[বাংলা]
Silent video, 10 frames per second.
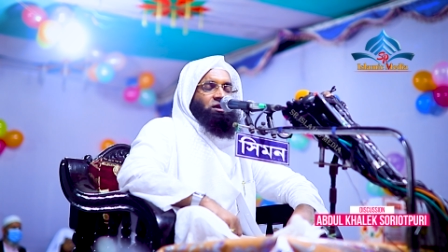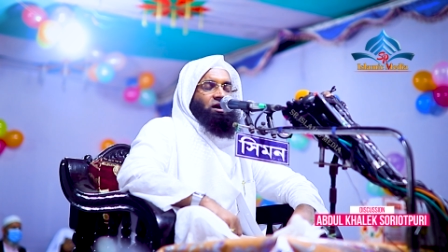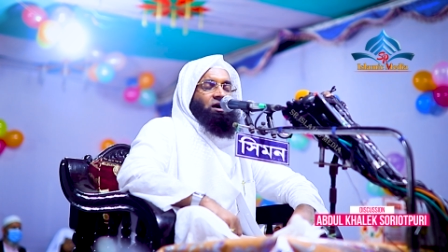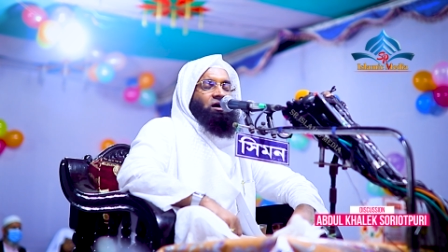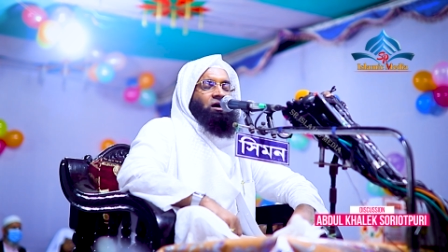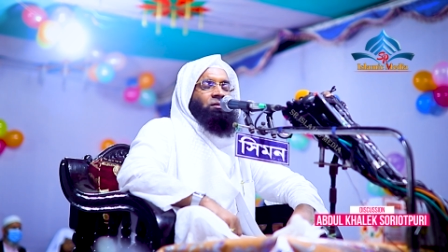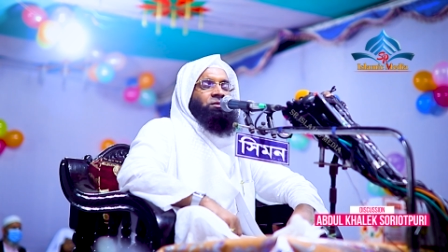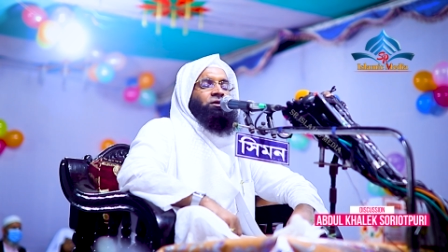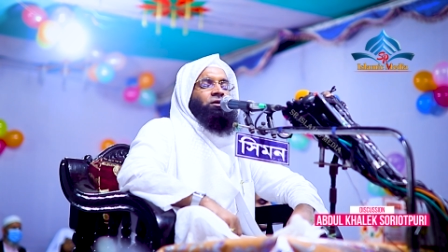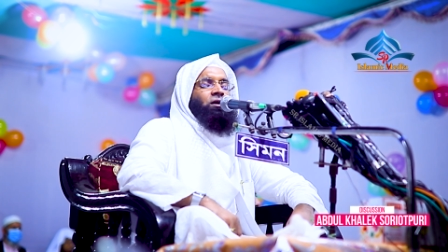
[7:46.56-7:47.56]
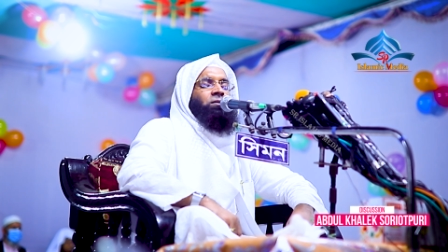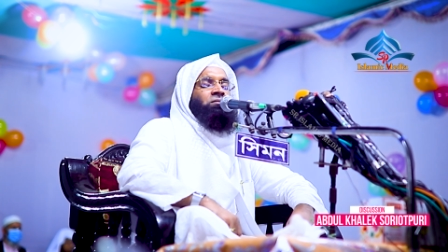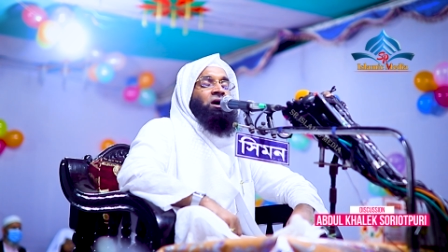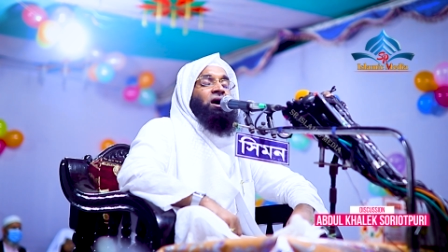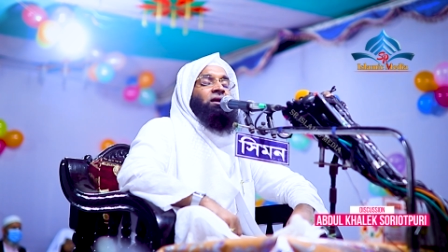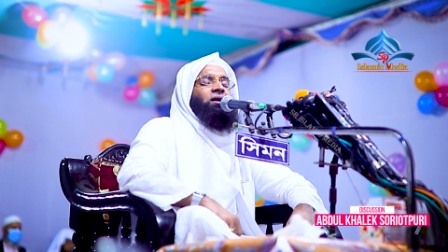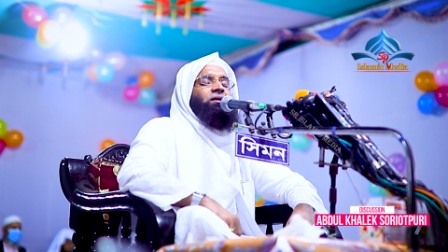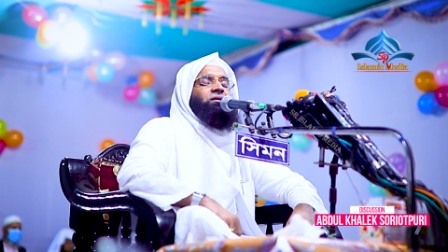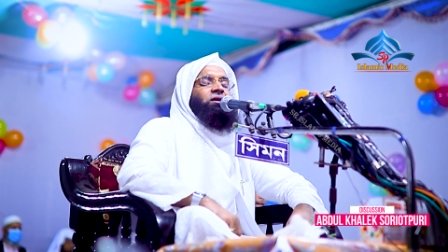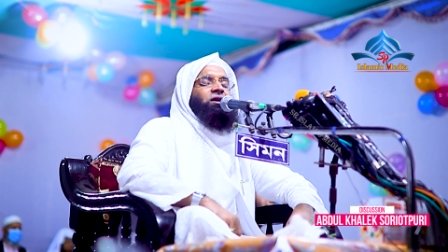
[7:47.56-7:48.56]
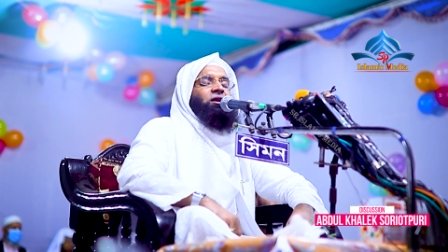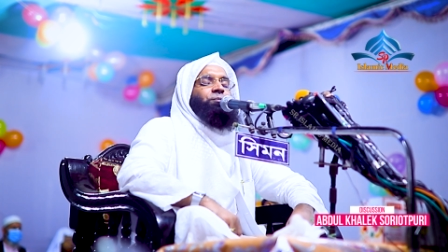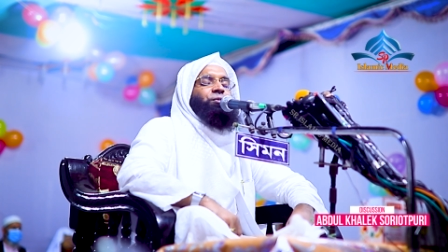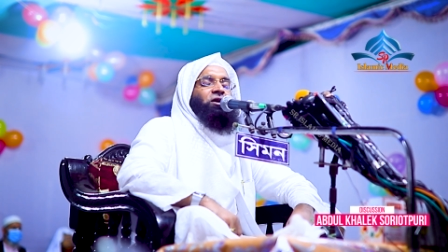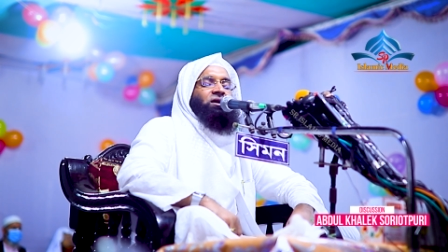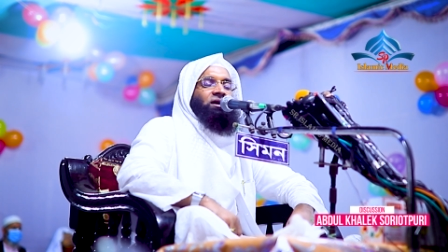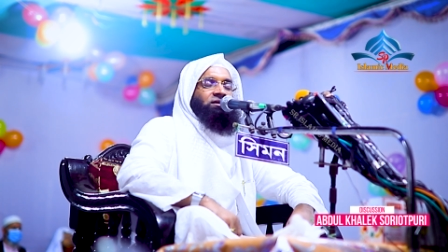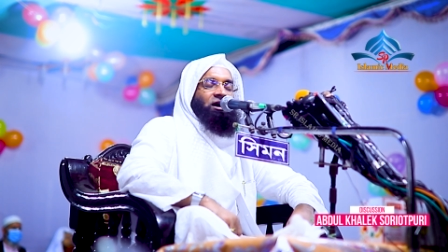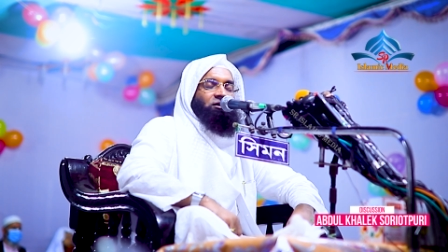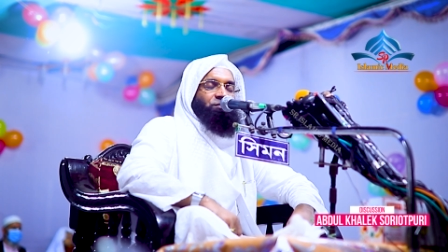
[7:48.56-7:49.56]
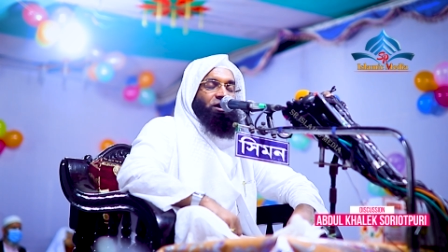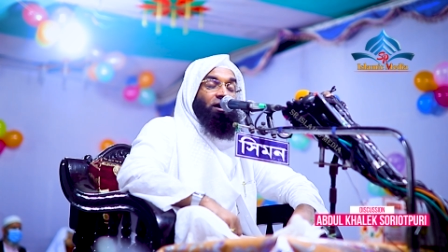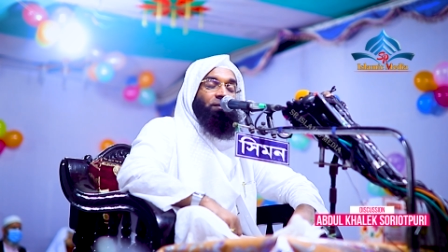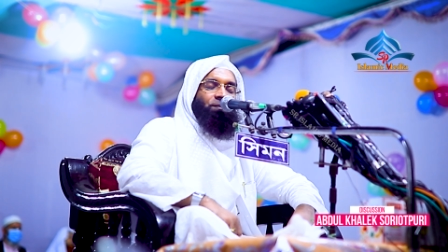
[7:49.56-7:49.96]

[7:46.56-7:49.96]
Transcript: যারা আমি রহমানের জিকির পক্ষে থাকবে